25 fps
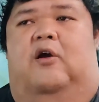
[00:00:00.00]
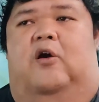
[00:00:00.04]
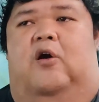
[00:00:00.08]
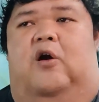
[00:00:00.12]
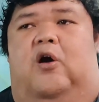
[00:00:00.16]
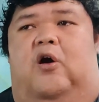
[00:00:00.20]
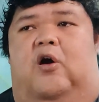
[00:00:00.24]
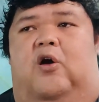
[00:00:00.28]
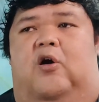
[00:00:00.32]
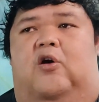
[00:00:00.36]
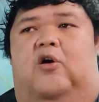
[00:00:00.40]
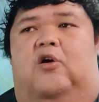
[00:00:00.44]

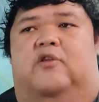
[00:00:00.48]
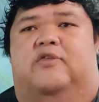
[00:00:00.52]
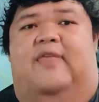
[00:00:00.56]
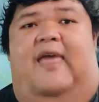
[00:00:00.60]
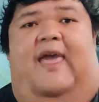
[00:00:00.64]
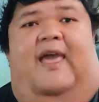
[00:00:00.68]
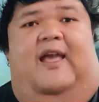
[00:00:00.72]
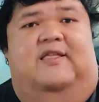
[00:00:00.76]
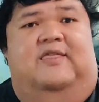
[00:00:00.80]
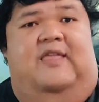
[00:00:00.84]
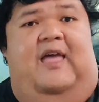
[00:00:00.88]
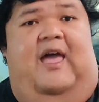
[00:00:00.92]
ข้อ
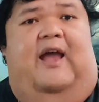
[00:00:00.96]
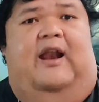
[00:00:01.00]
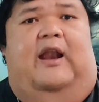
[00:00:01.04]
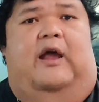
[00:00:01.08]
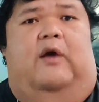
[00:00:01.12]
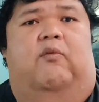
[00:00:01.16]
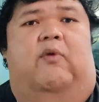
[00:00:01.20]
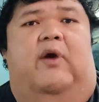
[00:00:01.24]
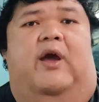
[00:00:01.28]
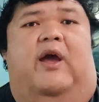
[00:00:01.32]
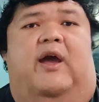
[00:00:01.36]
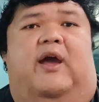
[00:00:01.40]
แตกต่าง
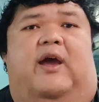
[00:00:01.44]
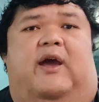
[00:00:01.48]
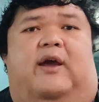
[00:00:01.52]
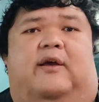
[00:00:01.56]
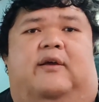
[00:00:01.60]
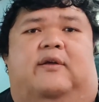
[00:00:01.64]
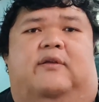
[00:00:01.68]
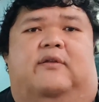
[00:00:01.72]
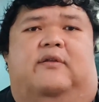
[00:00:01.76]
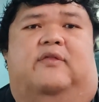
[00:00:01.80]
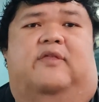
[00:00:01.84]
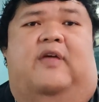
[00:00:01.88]
ระหว่าง
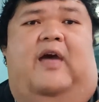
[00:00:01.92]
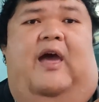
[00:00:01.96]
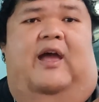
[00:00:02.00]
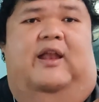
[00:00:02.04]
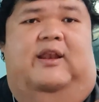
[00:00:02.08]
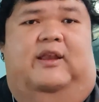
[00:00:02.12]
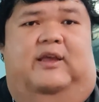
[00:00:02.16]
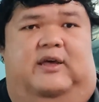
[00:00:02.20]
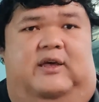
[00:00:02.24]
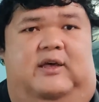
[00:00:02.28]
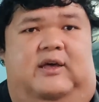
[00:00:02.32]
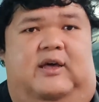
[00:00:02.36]
สา
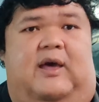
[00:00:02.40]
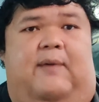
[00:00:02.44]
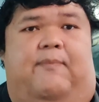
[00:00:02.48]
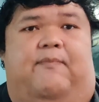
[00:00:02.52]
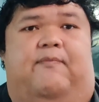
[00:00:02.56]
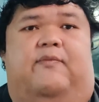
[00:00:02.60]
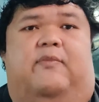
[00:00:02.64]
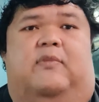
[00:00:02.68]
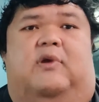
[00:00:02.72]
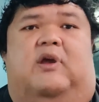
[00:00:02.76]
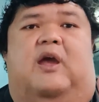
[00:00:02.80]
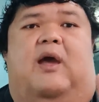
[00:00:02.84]
รเคลือบ
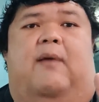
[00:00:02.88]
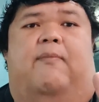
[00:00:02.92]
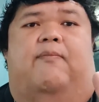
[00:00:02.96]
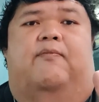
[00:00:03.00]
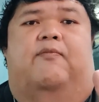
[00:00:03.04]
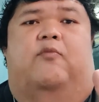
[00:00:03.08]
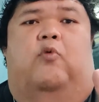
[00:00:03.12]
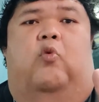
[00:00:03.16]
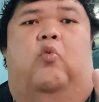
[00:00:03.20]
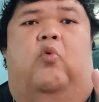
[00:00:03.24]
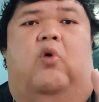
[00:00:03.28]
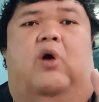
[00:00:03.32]
กับ
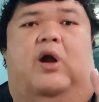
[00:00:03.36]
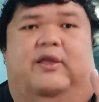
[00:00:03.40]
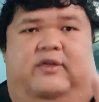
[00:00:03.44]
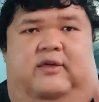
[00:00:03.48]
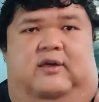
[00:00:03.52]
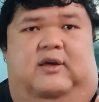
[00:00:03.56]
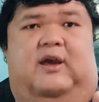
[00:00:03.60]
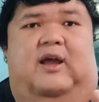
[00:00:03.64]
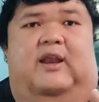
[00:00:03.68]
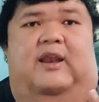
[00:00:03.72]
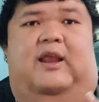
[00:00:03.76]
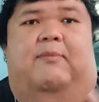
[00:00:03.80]
หัว
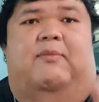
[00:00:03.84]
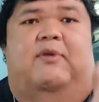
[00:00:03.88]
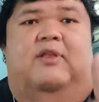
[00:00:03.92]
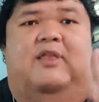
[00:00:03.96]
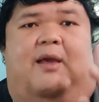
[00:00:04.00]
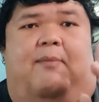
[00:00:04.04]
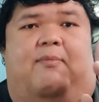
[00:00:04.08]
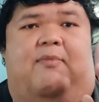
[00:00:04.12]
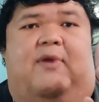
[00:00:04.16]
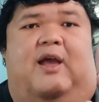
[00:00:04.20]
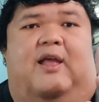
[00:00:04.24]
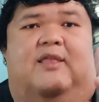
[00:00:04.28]
เชื้อเนี่ยมัน
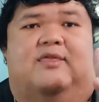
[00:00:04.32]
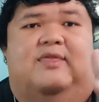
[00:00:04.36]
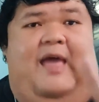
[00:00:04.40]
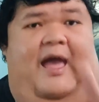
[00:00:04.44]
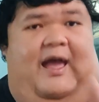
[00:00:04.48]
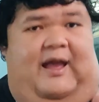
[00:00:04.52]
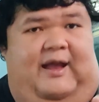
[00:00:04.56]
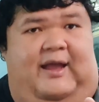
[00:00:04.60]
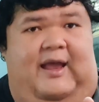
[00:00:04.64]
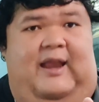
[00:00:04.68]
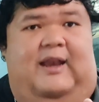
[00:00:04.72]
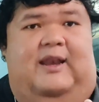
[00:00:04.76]
ทำงาน
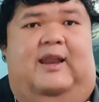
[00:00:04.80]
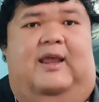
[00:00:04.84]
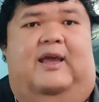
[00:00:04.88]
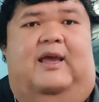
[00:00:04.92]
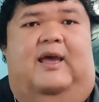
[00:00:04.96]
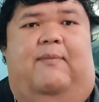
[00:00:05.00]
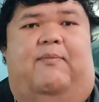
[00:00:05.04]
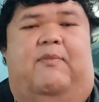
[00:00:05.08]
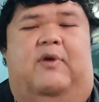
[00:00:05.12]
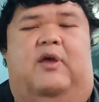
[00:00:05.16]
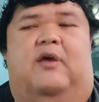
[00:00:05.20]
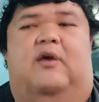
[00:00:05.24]
ต่างกันนะ
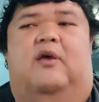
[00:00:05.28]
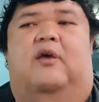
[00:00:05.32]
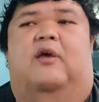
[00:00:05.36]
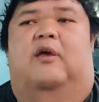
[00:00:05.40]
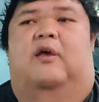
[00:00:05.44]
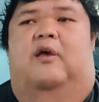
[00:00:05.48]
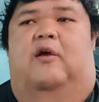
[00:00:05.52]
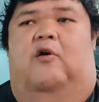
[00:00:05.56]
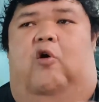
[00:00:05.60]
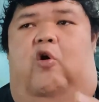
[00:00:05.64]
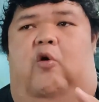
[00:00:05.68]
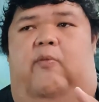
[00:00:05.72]
ครับ
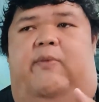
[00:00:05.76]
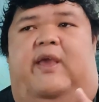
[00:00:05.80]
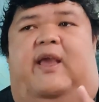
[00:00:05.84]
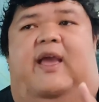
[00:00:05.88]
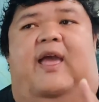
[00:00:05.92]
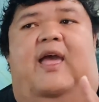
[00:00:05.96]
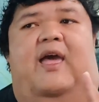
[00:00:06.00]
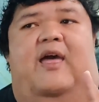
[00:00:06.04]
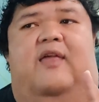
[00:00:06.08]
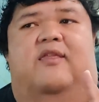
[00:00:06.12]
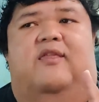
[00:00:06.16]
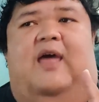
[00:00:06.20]
โอเม
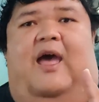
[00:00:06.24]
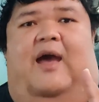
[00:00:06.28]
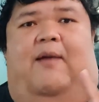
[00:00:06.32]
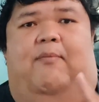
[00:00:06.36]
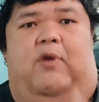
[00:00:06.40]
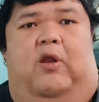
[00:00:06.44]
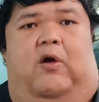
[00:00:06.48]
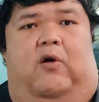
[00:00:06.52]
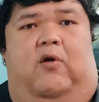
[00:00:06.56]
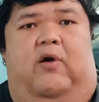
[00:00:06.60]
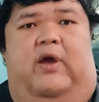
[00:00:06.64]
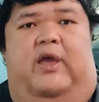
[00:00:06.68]
ก้า
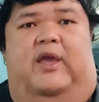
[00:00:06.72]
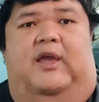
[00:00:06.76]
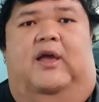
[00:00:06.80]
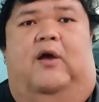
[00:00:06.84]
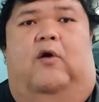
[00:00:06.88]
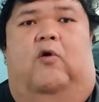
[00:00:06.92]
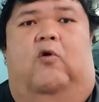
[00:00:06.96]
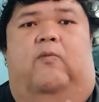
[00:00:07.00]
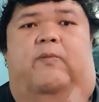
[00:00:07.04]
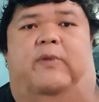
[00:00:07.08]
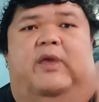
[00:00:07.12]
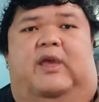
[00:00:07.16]
300
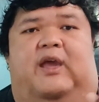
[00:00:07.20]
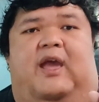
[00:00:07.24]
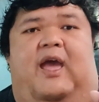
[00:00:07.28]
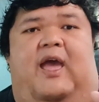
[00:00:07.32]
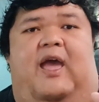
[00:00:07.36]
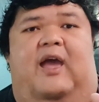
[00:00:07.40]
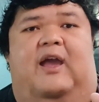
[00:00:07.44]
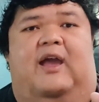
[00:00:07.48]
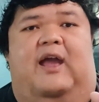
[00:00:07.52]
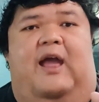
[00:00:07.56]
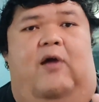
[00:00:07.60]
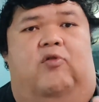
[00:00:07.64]
กับโอเม
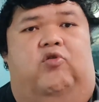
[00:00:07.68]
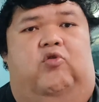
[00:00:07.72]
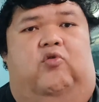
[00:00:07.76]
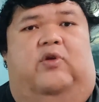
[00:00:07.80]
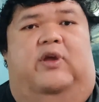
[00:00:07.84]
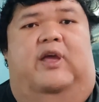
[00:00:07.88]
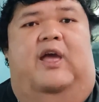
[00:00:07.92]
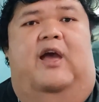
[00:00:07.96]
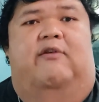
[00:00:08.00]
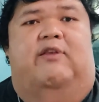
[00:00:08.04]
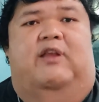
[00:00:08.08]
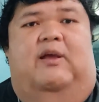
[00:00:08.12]
ก้า
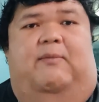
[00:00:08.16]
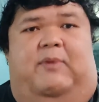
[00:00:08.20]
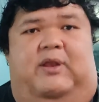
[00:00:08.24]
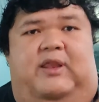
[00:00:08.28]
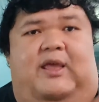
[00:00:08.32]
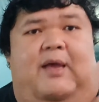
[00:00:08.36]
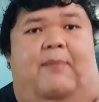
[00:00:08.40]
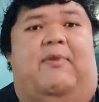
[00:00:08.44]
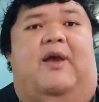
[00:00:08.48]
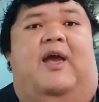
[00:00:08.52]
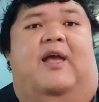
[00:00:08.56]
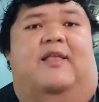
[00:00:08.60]
909เนี่ยมัน
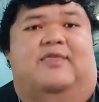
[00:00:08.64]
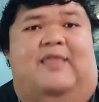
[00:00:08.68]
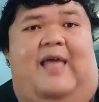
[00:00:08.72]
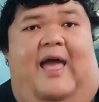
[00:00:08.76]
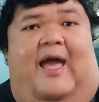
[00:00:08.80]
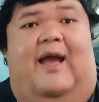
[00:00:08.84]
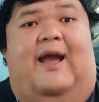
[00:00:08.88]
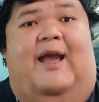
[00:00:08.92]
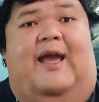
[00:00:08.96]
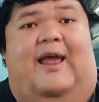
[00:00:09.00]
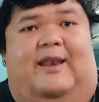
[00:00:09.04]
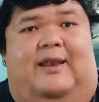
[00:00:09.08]
ทำงาน
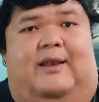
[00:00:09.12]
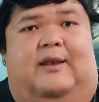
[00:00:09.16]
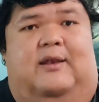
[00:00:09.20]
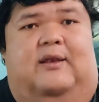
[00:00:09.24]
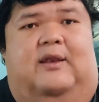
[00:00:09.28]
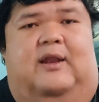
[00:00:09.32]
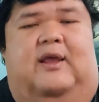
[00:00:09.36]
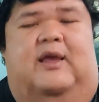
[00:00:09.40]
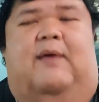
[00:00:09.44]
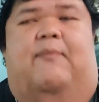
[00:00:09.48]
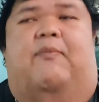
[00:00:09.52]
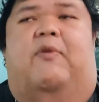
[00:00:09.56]
ต่างกัน
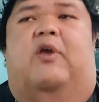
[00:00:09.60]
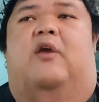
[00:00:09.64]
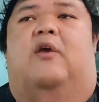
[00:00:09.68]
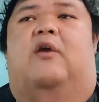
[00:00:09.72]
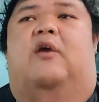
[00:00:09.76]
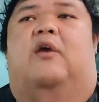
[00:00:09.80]
นะครับ